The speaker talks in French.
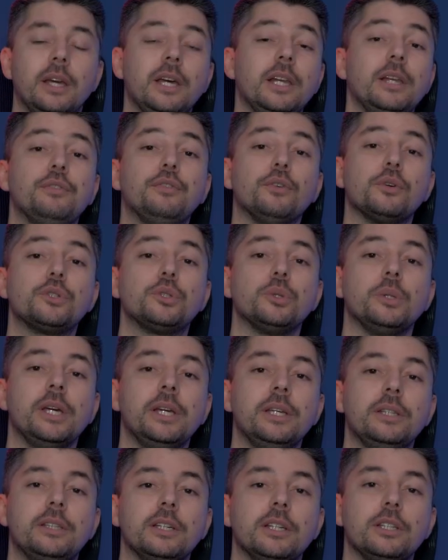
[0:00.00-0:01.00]
et les
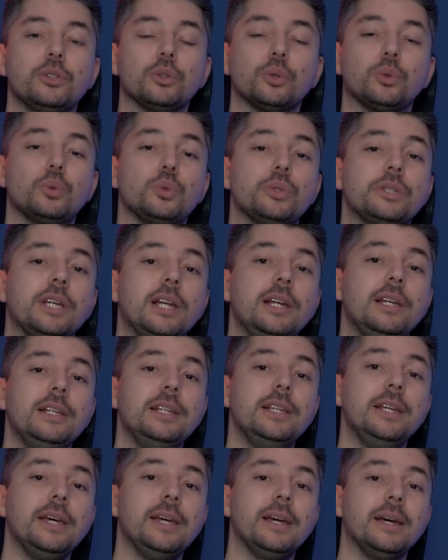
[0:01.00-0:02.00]
fonctionnalités, surtout celles
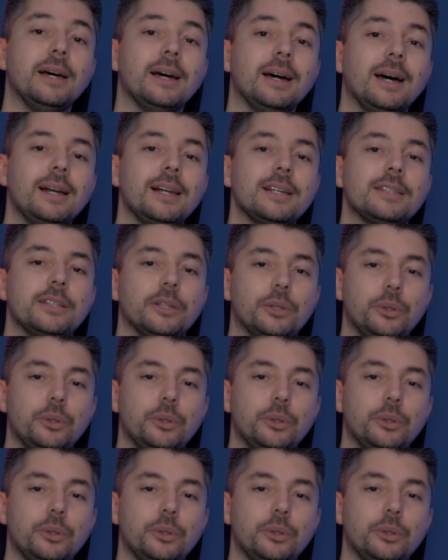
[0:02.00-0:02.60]
liées à la